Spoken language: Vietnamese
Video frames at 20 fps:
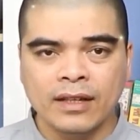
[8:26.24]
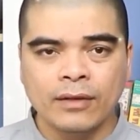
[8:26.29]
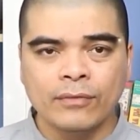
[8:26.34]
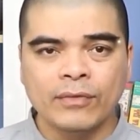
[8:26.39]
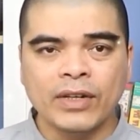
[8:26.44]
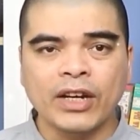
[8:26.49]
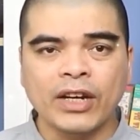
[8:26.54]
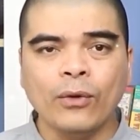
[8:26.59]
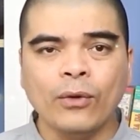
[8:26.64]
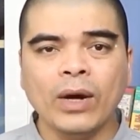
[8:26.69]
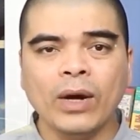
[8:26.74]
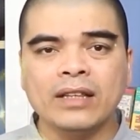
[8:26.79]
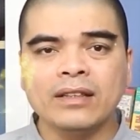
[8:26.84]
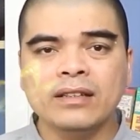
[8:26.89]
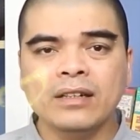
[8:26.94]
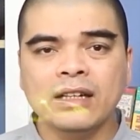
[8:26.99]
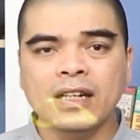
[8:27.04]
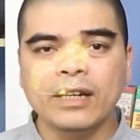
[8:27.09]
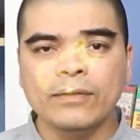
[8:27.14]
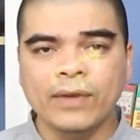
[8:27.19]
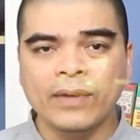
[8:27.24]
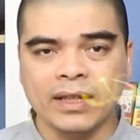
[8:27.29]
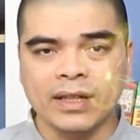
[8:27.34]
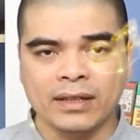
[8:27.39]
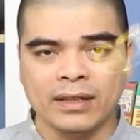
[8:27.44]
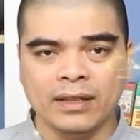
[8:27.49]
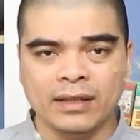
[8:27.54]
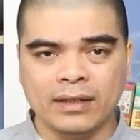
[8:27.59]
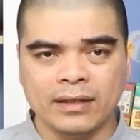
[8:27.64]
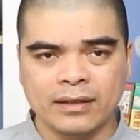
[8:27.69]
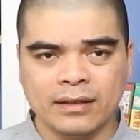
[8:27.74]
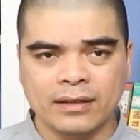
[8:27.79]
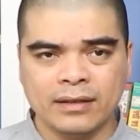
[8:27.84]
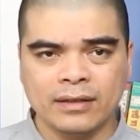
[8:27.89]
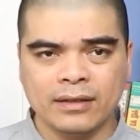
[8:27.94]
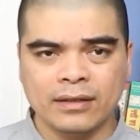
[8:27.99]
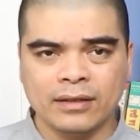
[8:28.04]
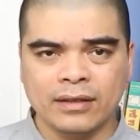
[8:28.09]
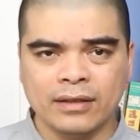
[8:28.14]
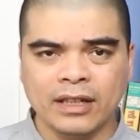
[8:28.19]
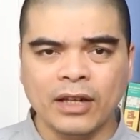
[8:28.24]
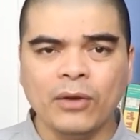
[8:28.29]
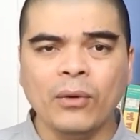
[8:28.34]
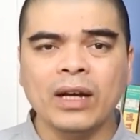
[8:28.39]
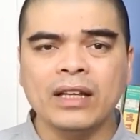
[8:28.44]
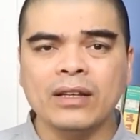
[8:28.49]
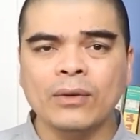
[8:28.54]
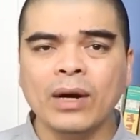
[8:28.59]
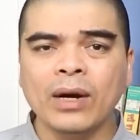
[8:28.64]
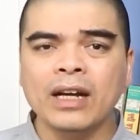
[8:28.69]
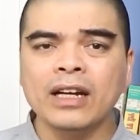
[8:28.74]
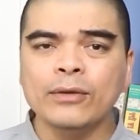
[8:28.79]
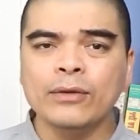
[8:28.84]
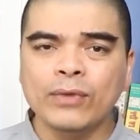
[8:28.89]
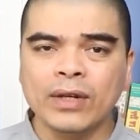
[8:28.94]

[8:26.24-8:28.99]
Về cái hoa tươi lễ Phật ấy, cái hoa hoa lễ